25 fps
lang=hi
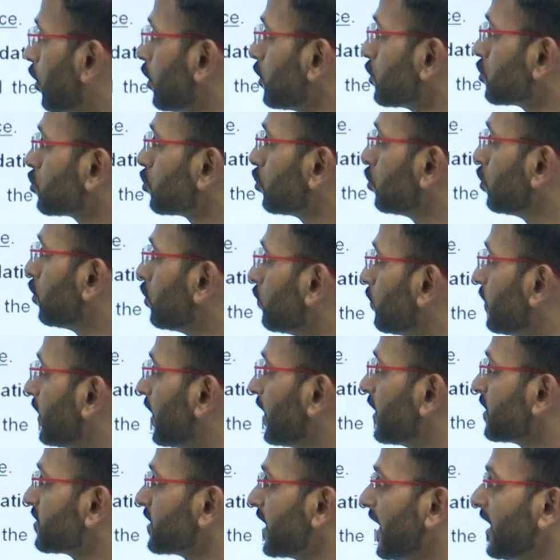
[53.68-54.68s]
ऑल्सो वील
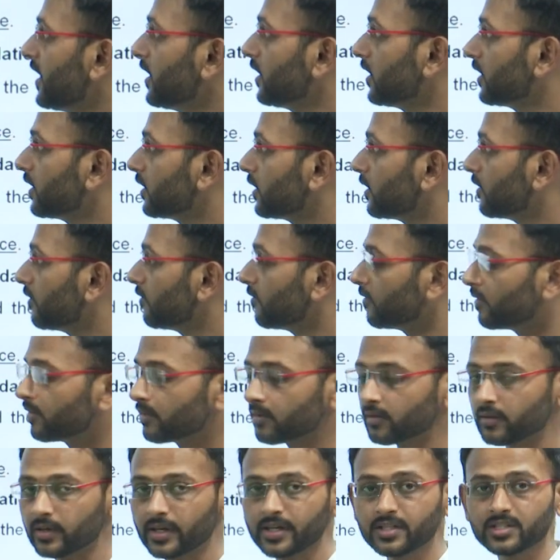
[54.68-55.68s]
अंडरस्टैंड
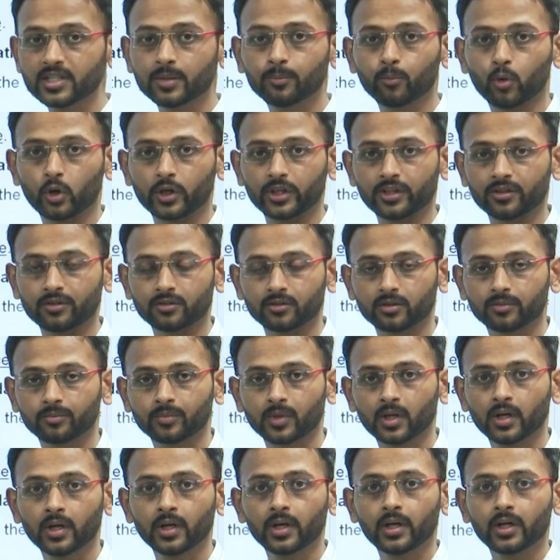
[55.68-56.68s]
इट्स इम्पॉर्टेंस
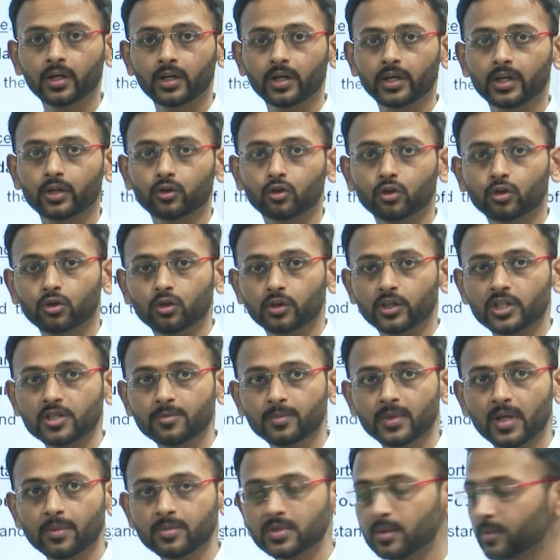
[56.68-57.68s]
ठीक है तो
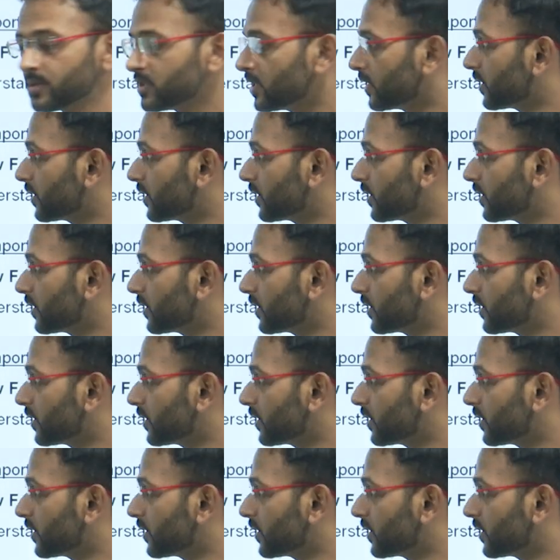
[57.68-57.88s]
इसमें हम समझ